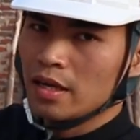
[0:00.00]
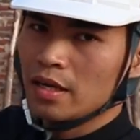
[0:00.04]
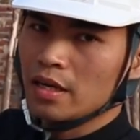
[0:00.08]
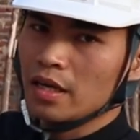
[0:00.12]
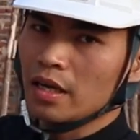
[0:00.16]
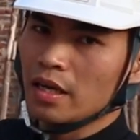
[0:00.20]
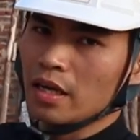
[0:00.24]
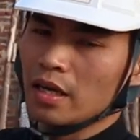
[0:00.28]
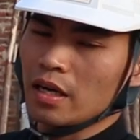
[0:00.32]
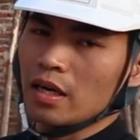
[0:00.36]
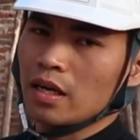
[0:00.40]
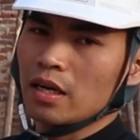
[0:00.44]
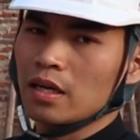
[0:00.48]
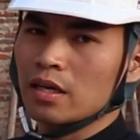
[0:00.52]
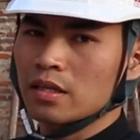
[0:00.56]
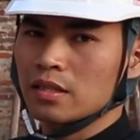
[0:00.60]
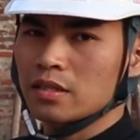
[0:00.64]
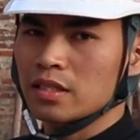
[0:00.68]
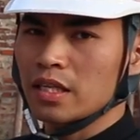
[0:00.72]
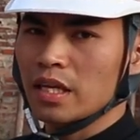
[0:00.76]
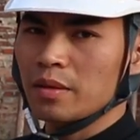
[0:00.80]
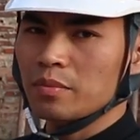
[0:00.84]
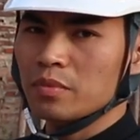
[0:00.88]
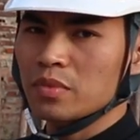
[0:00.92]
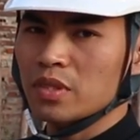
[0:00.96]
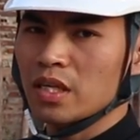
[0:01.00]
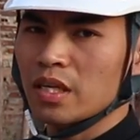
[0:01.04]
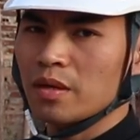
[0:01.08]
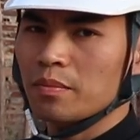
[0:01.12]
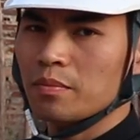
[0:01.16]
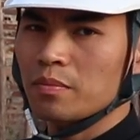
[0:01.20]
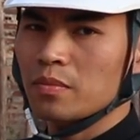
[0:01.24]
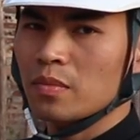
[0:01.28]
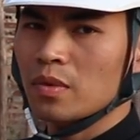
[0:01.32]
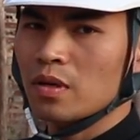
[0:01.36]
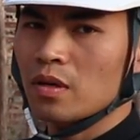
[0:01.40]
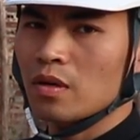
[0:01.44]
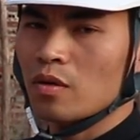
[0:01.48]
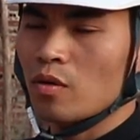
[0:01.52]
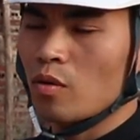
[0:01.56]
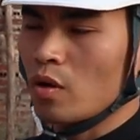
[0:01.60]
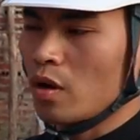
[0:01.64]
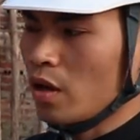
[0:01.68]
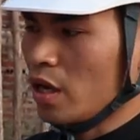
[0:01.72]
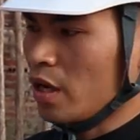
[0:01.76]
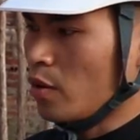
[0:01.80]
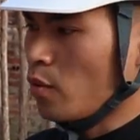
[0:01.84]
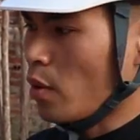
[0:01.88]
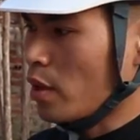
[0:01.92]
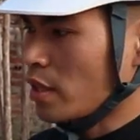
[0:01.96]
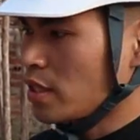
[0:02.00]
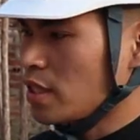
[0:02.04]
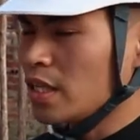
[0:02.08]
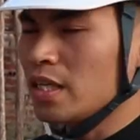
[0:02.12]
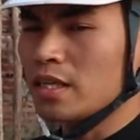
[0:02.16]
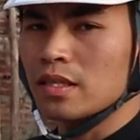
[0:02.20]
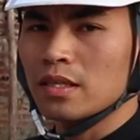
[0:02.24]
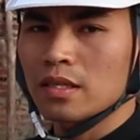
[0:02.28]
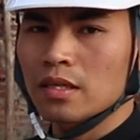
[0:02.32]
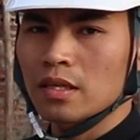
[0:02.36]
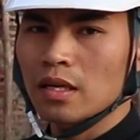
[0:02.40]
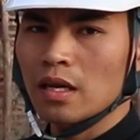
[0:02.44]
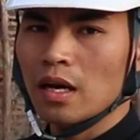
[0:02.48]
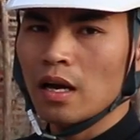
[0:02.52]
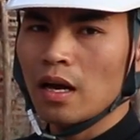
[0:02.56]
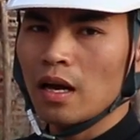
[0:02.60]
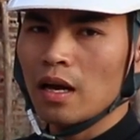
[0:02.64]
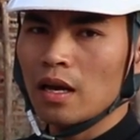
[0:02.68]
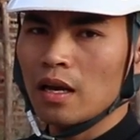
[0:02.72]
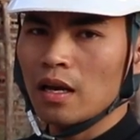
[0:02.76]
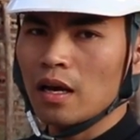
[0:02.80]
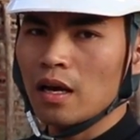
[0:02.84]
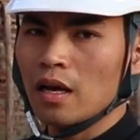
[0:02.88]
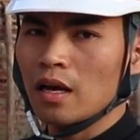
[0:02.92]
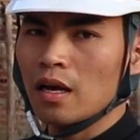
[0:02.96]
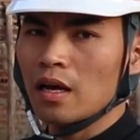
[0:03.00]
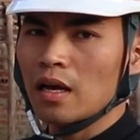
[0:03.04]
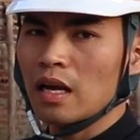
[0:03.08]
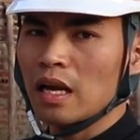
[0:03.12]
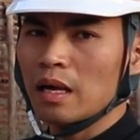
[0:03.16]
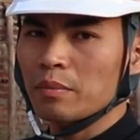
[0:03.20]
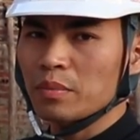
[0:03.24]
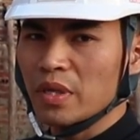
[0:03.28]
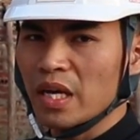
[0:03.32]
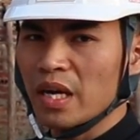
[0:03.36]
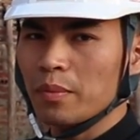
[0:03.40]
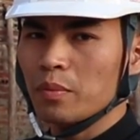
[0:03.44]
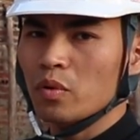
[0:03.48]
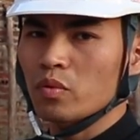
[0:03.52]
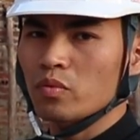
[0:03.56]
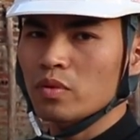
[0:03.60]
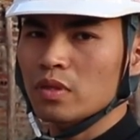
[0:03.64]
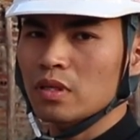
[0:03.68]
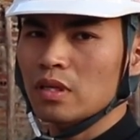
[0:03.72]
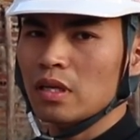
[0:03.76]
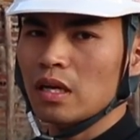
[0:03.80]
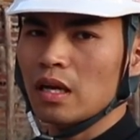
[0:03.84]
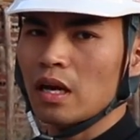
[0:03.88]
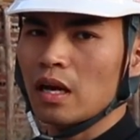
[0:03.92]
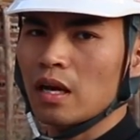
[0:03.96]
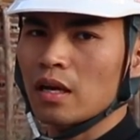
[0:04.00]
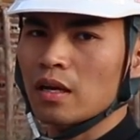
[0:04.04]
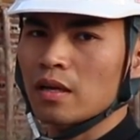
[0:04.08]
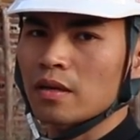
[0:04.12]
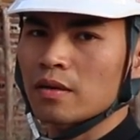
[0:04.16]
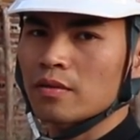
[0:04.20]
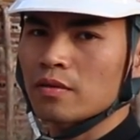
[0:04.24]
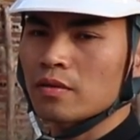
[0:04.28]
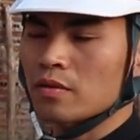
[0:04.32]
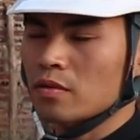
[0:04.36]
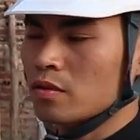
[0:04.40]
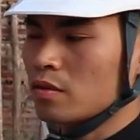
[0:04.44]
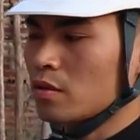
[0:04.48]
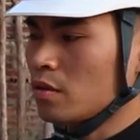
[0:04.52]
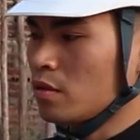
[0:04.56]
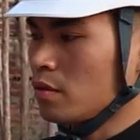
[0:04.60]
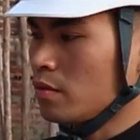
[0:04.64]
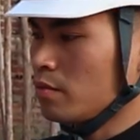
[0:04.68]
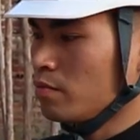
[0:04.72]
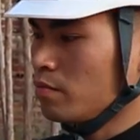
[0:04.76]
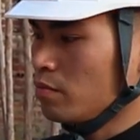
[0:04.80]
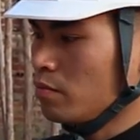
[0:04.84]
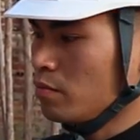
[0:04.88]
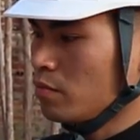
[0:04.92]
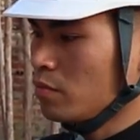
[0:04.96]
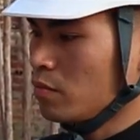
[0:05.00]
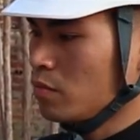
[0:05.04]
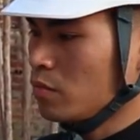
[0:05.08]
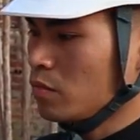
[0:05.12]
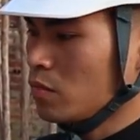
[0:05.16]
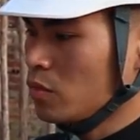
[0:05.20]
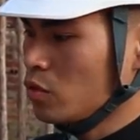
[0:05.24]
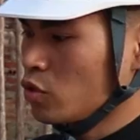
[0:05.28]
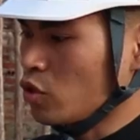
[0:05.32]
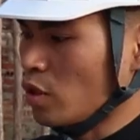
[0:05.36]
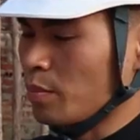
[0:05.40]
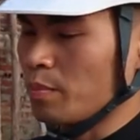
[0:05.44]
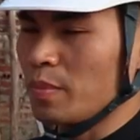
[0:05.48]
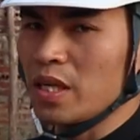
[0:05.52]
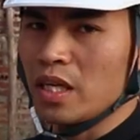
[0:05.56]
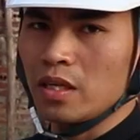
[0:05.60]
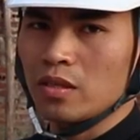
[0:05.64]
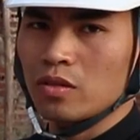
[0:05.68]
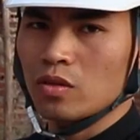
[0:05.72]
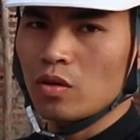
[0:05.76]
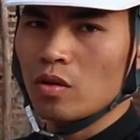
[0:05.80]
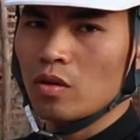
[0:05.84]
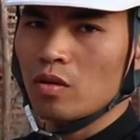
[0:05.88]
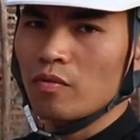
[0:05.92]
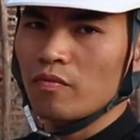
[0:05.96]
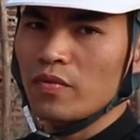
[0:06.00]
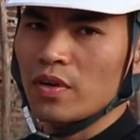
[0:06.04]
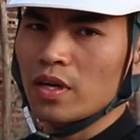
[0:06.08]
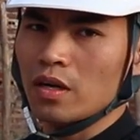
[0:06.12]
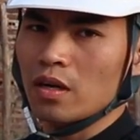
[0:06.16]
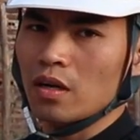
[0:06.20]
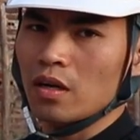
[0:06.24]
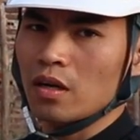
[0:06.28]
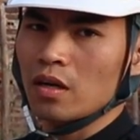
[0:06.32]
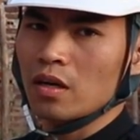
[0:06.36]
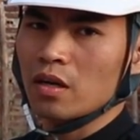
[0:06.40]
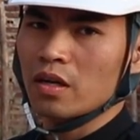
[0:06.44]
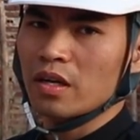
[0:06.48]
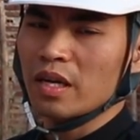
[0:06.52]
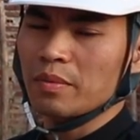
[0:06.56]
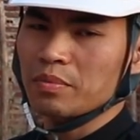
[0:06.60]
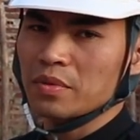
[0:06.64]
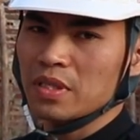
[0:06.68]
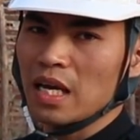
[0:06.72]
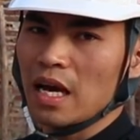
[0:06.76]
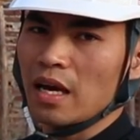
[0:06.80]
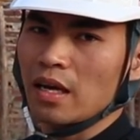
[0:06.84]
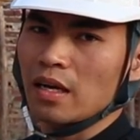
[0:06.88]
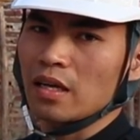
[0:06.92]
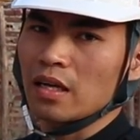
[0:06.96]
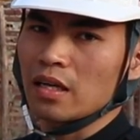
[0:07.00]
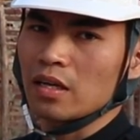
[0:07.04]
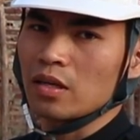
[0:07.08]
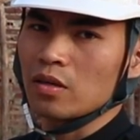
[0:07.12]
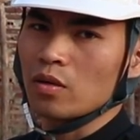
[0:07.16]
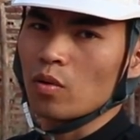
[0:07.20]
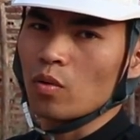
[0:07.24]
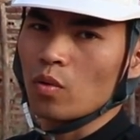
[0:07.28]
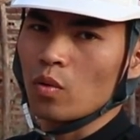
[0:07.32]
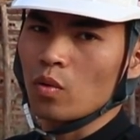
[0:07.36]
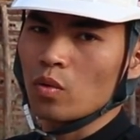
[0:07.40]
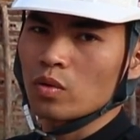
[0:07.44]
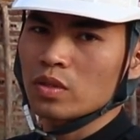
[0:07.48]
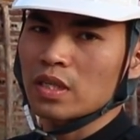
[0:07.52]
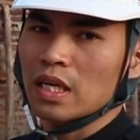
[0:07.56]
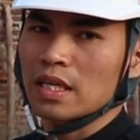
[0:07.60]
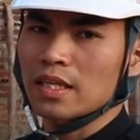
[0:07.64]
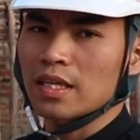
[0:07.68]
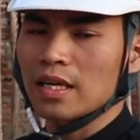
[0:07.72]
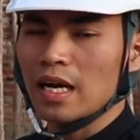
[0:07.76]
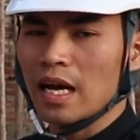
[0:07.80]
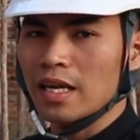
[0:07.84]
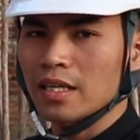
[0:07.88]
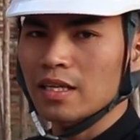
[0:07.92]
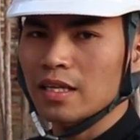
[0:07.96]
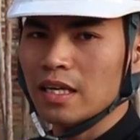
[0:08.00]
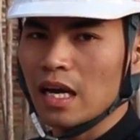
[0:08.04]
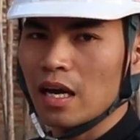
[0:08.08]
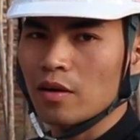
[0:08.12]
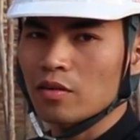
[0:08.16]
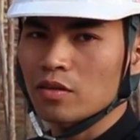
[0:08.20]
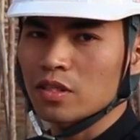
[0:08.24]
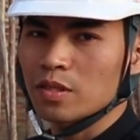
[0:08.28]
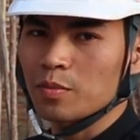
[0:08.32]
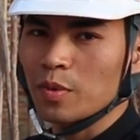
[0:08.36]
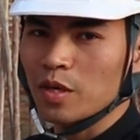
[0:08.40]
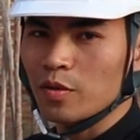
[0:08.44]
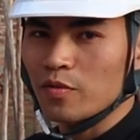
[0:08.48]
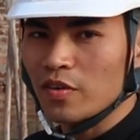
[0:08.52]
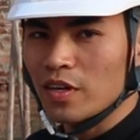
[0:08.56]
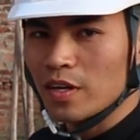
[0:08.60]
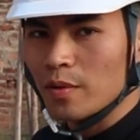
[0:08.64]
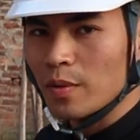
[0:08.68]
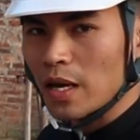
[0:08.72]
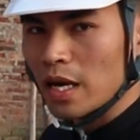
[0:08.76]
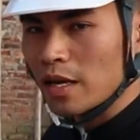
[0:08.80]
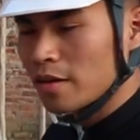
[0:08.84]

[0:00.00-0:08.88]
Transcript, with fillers: để xem cái quá trình làm thép cũng như là chuẩn bị cho công việc ghép sàn để đổ sàn tầng 2 như nào. Xin mời quý vị và